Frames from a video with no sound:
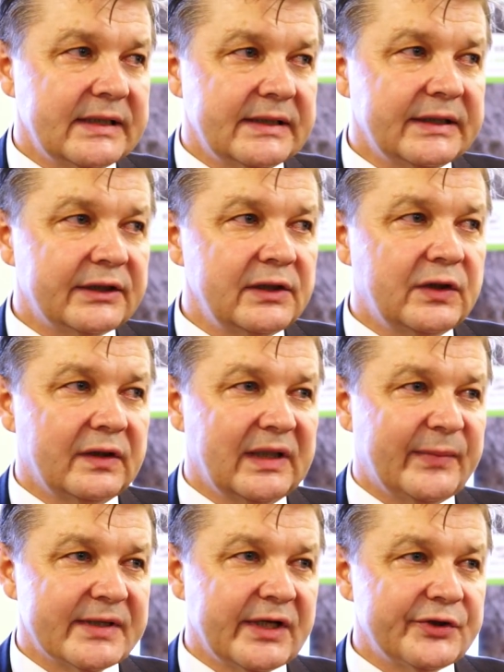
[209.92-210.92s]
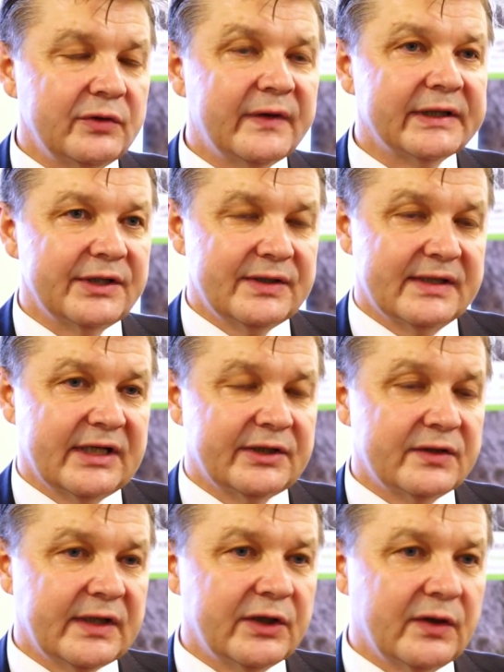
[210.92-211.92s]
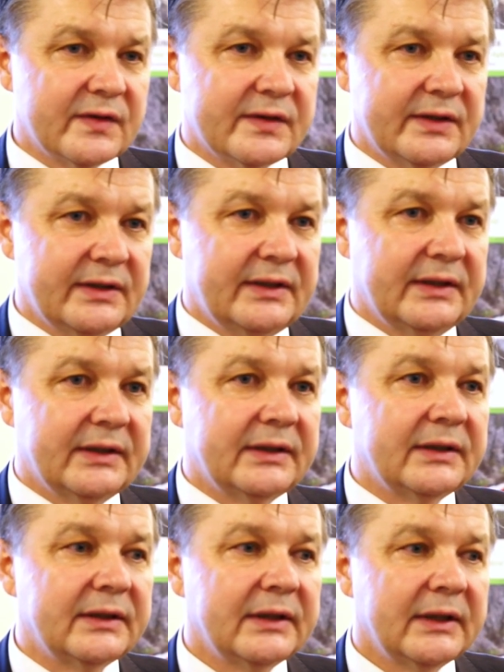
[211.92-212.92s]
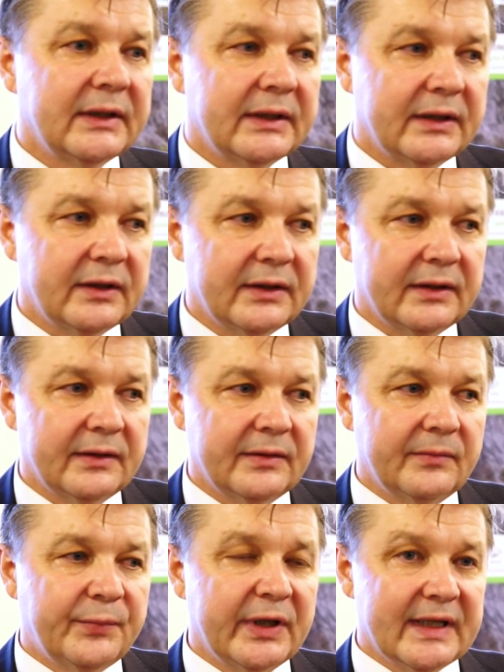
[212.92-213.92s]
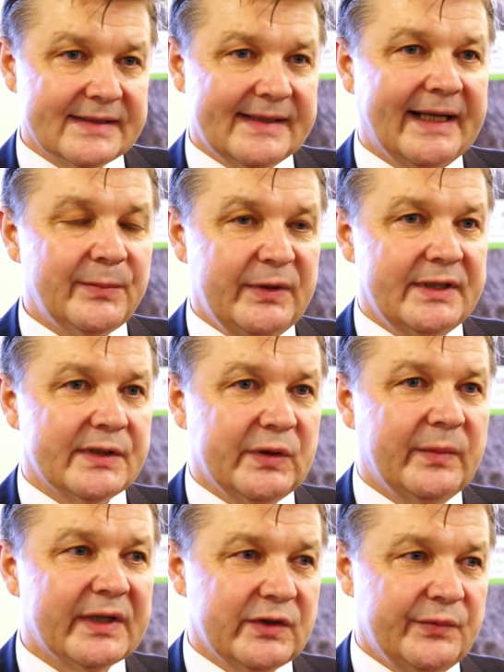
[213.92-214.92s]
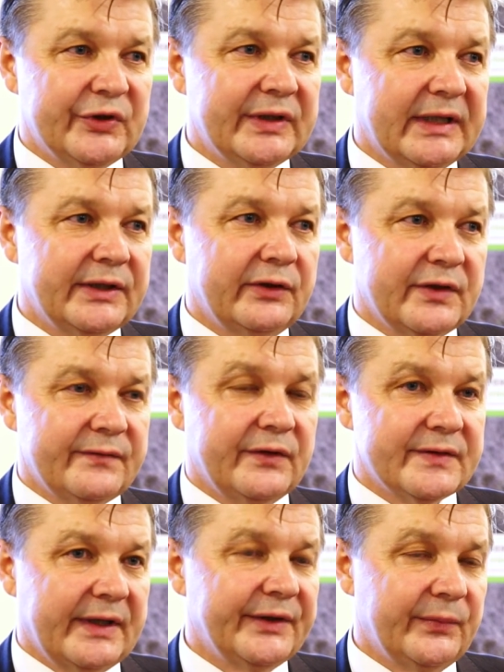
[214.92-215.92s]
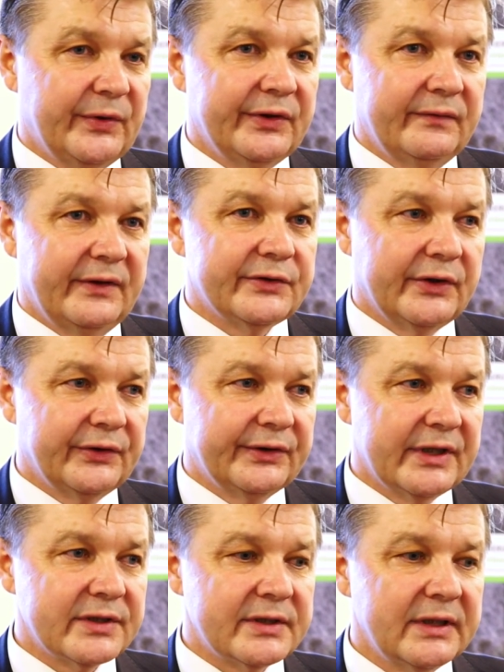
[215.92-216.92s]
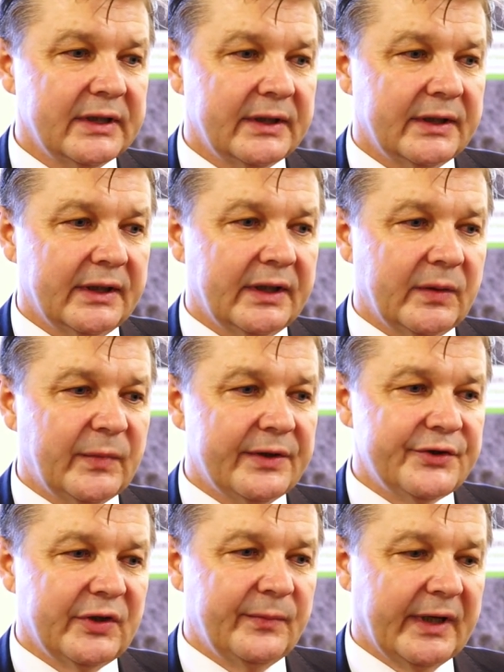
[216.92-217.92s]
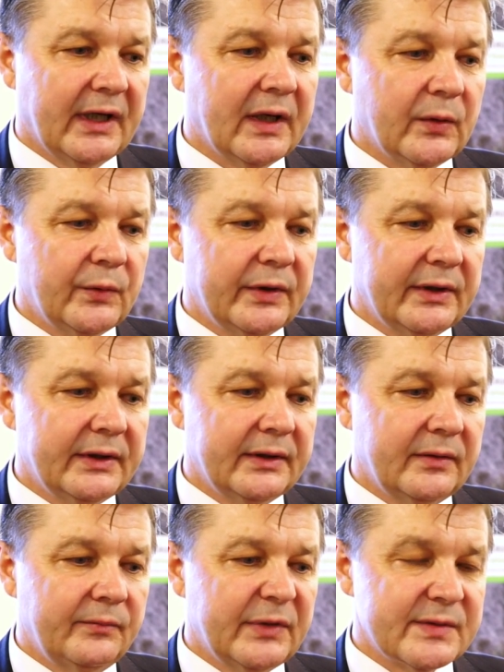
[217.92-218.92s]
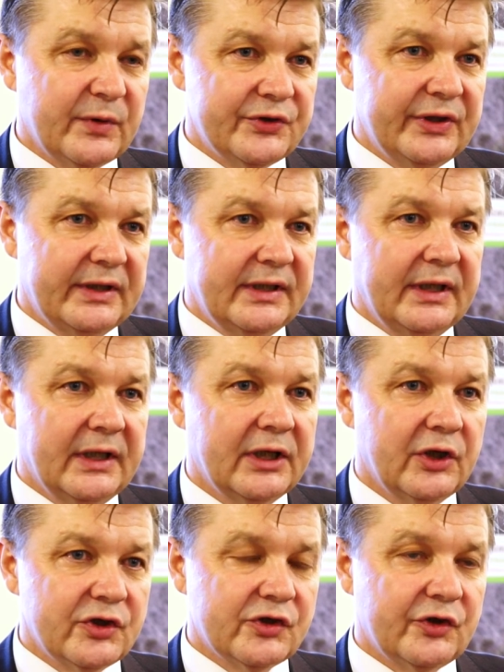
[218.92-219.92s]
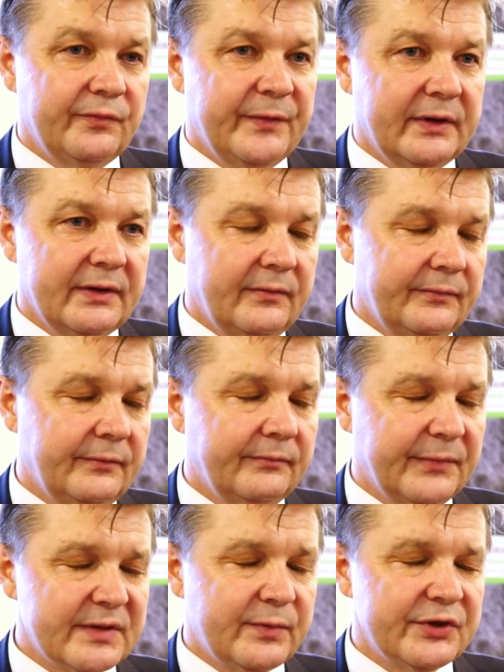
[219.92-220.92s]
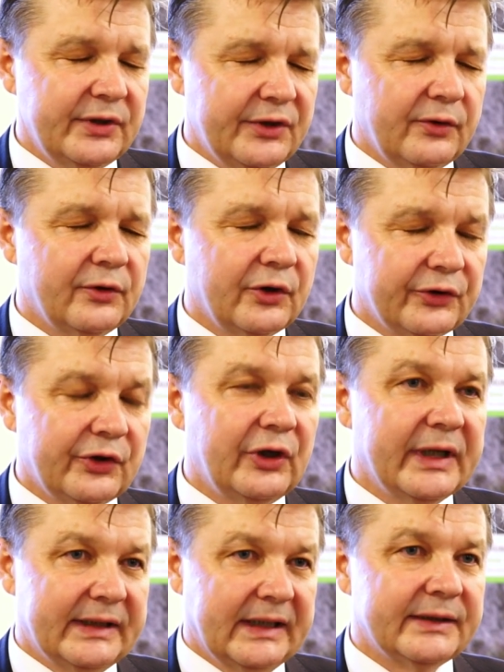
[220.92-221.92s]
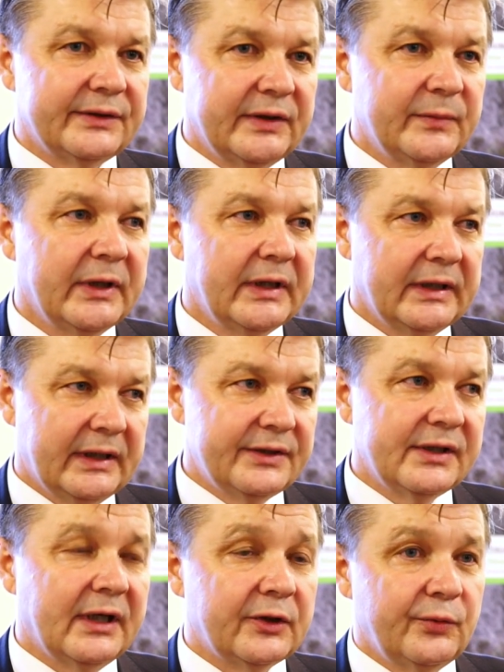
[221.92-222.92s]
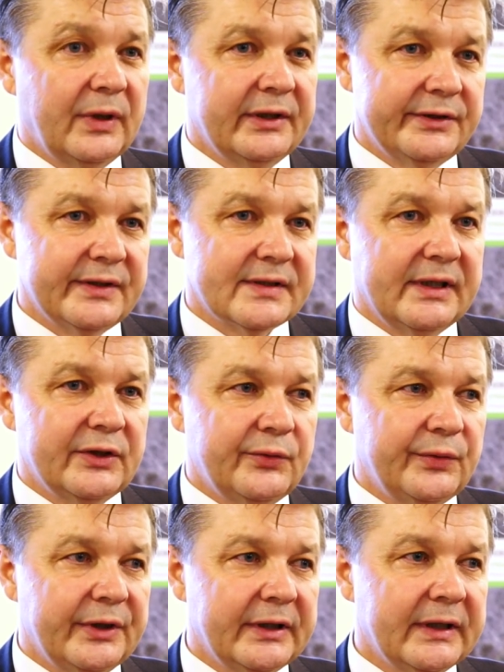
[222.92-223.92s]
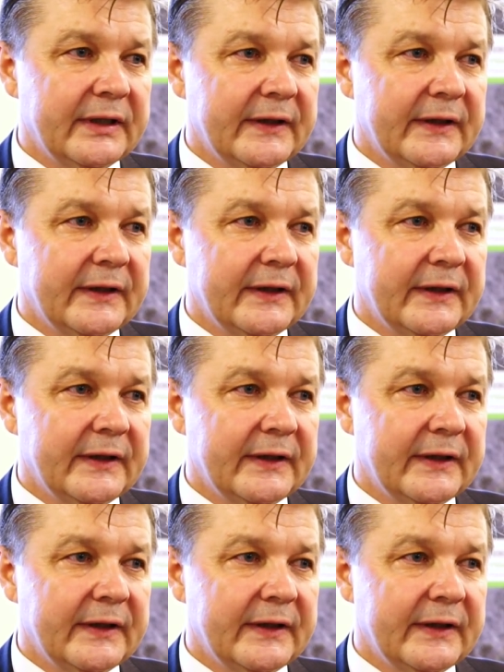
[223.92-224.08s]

nie tylko dla pasażerów, ale też dla zarządzających pojazdami jest to bardzo przydatne rozwiązanie, ponieważ on też e, będzie miał e, bezpośrednie, e, bezpośrednią kontrolę nad tym, gdzie aktualnie się znajduje